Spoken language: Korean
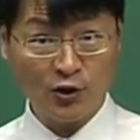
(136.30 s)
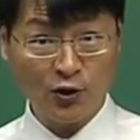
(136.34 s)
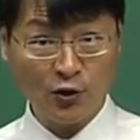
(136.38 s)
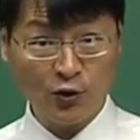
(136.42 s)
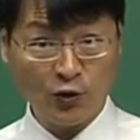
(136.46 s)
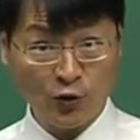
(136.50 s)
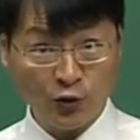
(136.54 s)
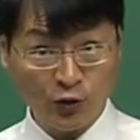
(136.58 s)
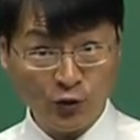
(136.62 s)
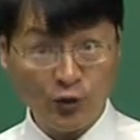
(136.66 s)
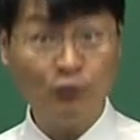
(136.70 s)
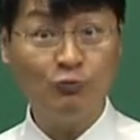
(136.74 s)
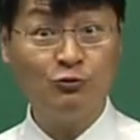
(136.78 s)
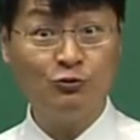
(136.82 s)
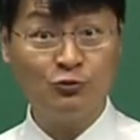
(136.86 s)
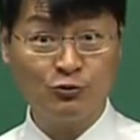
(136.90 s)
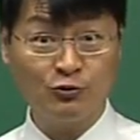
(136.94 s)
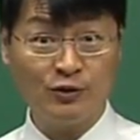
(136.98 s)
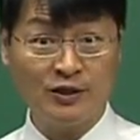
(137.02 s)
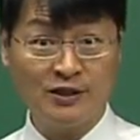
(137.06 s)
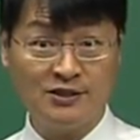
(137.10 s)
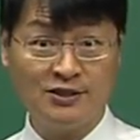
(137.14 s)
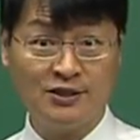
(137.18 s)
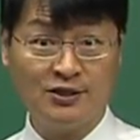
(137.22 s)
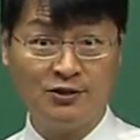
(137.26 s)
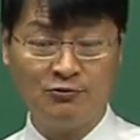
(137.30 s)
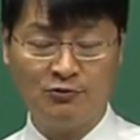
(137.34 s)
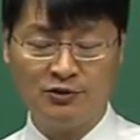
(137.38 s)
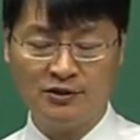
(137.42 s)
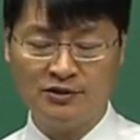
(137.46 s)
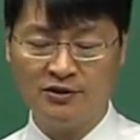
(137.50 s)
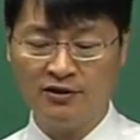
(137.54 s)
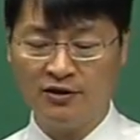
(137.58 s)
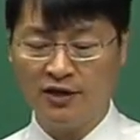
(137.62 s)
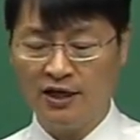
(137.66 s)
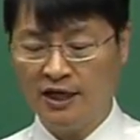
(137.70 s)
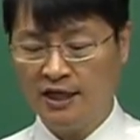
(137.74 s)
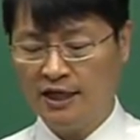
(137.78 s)
어려울 수가 있어요.
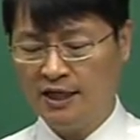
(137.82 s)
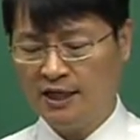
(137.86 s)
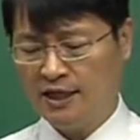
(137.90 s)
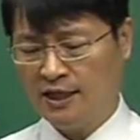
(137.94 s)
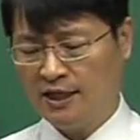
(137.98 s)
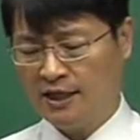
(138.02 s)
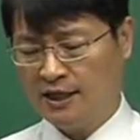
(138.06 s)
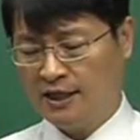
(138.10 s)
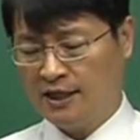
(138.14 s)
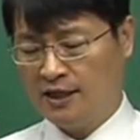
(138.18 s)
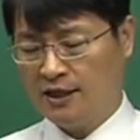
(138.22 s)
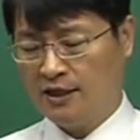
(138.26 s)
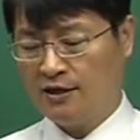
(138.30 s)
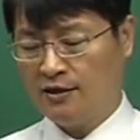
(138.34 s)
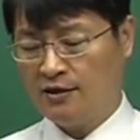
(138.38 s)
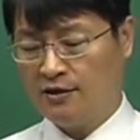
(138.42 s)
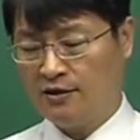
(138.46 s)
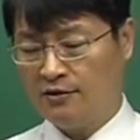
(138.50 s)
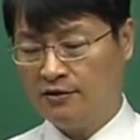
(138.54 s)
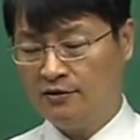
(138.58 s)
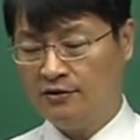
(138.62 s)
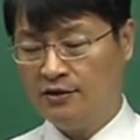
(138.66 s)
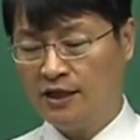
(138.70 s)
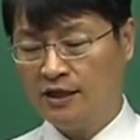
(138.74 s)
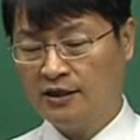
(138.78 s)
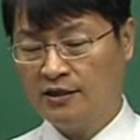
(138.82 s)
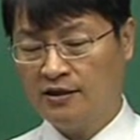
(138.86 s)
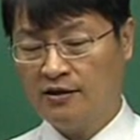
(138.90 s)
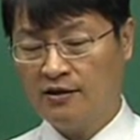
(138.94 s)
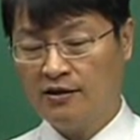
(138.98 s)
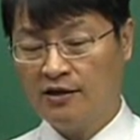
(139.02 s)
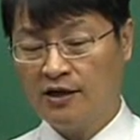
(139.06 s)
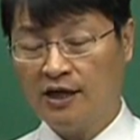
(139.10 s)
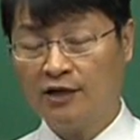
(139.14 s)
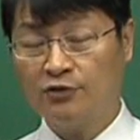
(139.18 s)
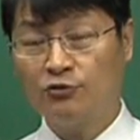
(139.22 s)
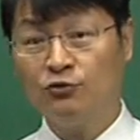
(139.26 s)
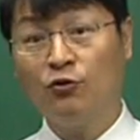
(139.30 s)
그래서 어, 은행
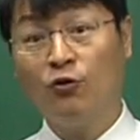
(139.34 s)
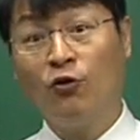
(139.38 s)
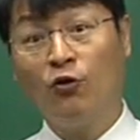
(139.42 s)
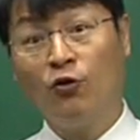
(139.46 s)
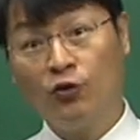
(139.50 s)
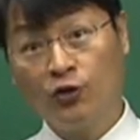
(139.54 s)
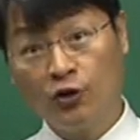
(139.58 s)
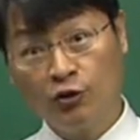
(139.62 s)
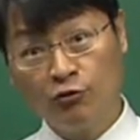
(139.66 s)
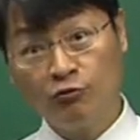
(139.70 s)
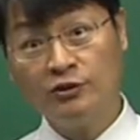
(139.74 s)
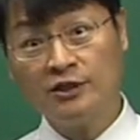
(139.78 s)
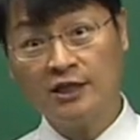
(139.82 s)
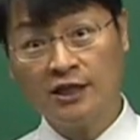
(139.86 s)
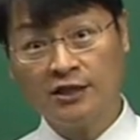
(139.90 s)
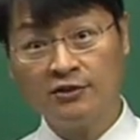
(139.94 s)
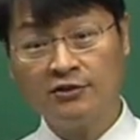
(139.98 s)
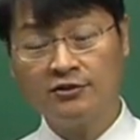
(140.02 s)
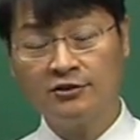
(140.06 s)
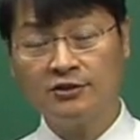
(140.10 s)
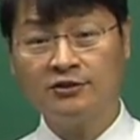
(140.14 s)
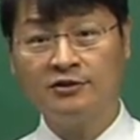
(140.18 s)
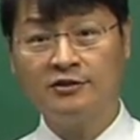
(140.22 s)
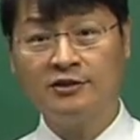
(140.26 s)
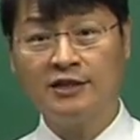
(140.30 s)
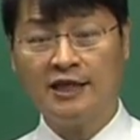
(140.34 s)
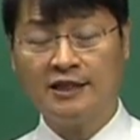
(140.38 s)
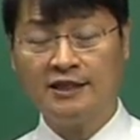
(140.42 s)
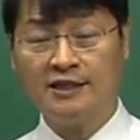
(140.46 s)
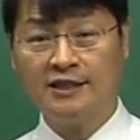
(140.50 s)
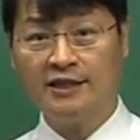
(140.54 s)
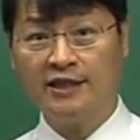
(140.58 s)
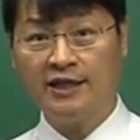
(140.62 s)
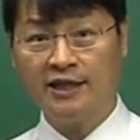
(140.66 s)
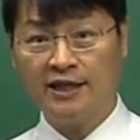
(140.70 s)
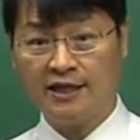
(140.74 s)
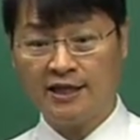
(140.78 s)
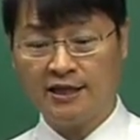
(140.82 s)
텔러가 아주 어려운 자격증은
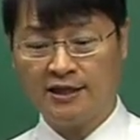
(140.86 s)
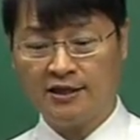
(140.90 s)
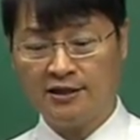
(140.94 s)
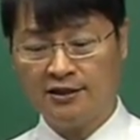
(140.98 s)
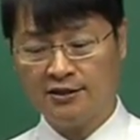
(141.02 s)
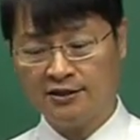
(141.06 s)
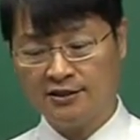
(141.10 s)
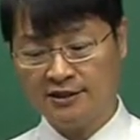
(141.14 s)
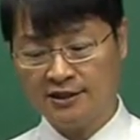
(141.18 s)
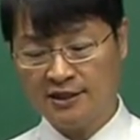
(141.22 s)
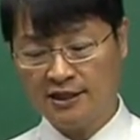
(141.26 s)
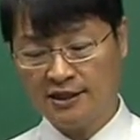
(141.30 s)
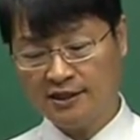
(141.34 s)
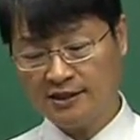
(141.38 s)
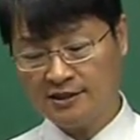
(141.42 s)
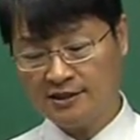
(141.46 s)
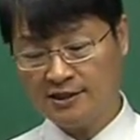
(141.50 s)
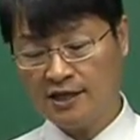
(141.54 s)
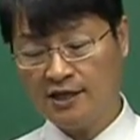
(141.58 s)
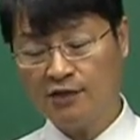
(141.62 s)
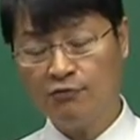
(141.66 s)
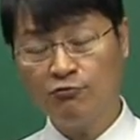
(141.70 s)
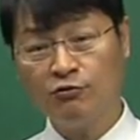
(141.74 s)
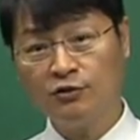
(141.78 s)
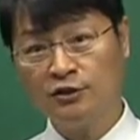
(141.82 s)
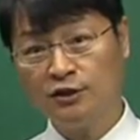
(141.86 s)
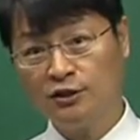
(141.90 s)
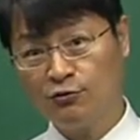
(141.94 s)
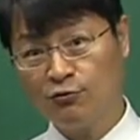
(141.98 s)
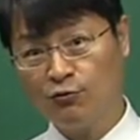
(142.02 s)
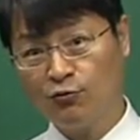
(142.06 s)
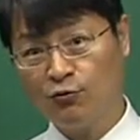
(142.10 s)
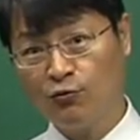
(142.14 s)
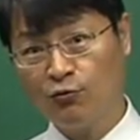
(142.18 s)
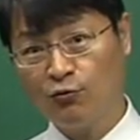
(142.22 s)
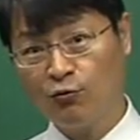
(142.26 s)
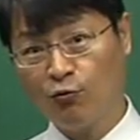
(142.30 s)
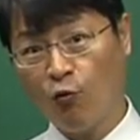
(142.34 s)
아닌데 책이 세
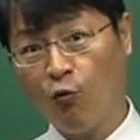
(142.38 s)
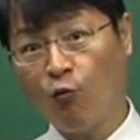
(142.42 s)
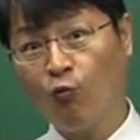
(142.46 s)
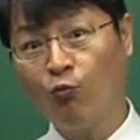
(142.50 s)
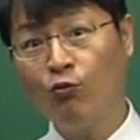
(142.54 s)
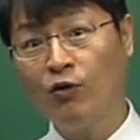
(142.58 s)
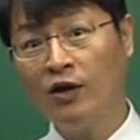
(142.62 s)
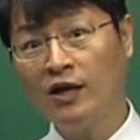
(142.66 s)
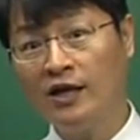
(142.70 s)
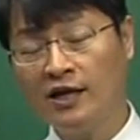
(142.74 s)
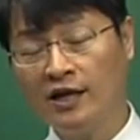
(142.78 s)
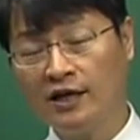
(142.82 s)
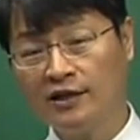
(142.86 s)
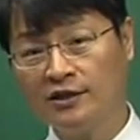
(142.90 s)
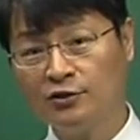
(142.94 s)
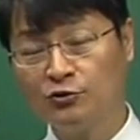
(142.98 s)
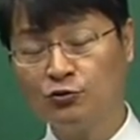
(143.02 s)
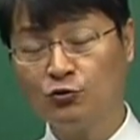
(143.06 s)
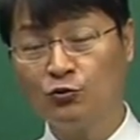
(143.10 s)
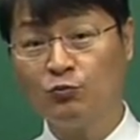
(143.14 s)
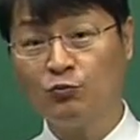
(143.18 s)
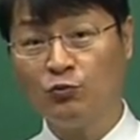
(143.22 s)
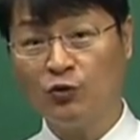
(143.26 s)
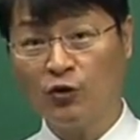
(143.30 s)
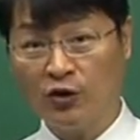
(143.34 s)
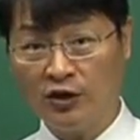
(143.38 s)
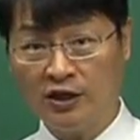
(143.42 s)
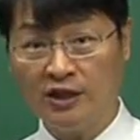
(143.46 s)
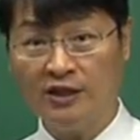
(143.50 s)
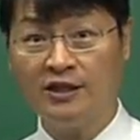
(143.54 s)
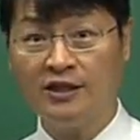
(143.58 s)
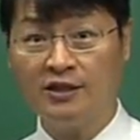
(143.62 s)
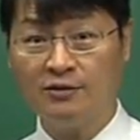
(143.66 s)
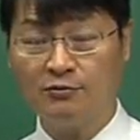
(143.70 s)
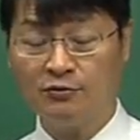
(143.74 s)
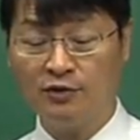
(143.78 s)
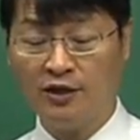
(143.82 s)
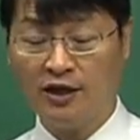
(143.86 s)
권이고 공부할 양이 좀 되기
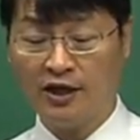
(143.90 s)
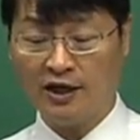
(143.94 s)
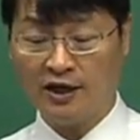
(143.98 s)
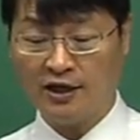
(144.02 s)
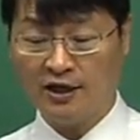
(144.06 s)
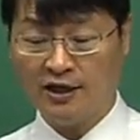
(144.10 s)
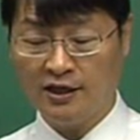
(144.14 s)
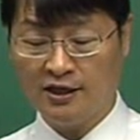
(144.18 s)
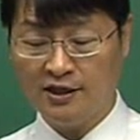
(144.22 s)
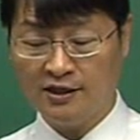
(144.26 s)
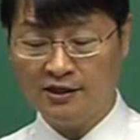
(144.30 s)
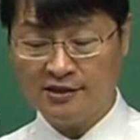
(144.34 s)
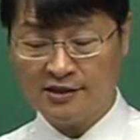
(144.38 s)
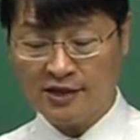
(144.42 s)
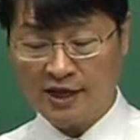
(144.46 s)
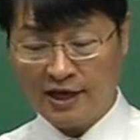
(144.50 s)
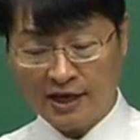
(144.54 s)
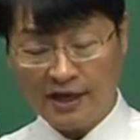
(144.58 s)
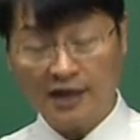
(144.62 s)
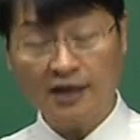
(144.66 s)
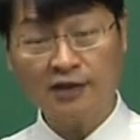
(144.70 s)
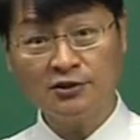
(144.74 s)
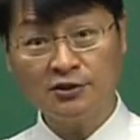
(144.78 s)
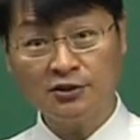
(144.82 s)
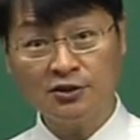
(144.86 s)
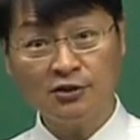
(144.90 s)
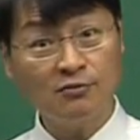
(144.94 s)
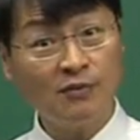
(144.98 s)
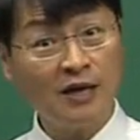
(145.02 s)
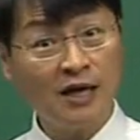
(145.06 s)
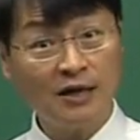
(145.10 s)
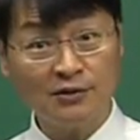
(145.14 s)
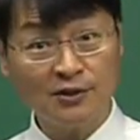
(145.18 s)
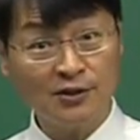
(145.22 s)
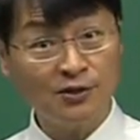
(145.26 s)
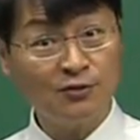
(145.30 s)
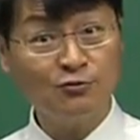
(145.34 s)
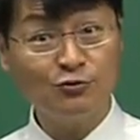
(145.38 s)
때문에 생각처럼
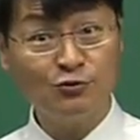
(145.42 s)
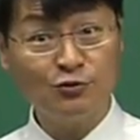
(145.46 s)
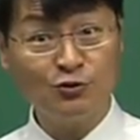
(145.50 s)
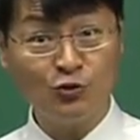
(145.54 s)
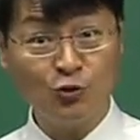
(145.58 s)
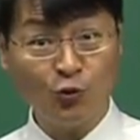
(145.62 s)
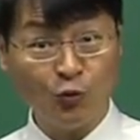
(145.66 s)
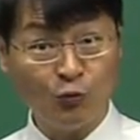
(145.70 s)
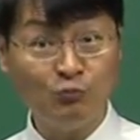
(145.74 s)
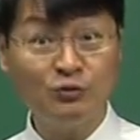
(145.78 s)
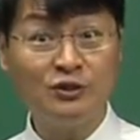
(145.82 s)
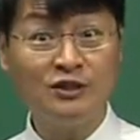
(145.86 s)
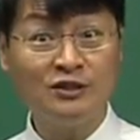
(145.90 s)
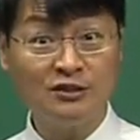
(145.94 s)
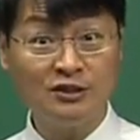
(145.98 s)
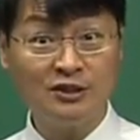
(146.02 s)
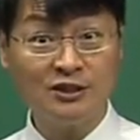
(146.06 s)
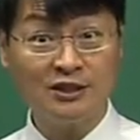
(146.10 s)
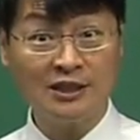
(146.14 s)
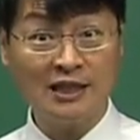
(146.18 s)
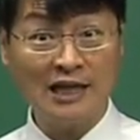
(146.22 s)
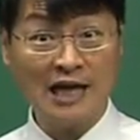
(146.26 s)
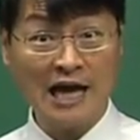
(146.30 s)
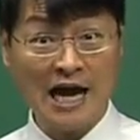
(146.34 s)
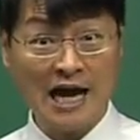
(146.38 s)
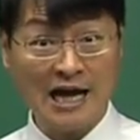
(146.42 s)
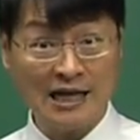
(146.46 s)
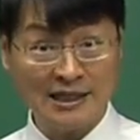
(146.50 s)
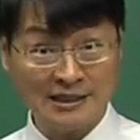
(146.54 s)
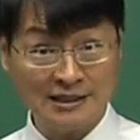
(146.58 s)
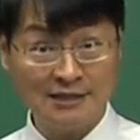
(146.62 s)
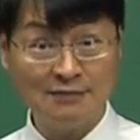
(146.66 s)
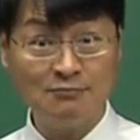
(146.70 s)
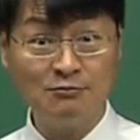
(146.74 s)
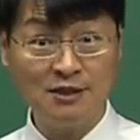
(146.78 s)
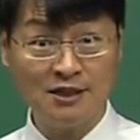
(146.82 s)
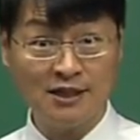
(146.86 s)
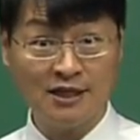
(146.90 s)
합격률이 높지는
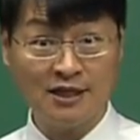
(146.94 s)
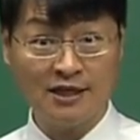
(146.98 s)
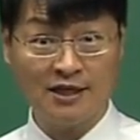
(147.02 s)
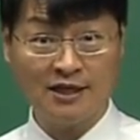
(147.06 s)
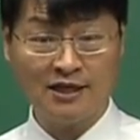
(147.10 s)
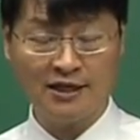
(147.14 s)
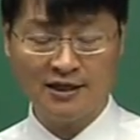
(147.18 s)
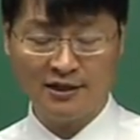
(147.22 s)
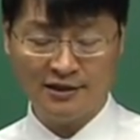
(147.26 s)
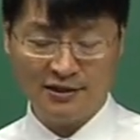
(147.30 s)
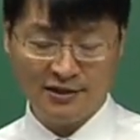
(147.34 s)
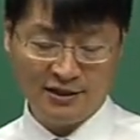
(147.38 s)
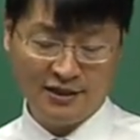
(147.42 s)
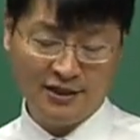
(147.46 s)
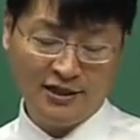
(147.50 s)
않습니다.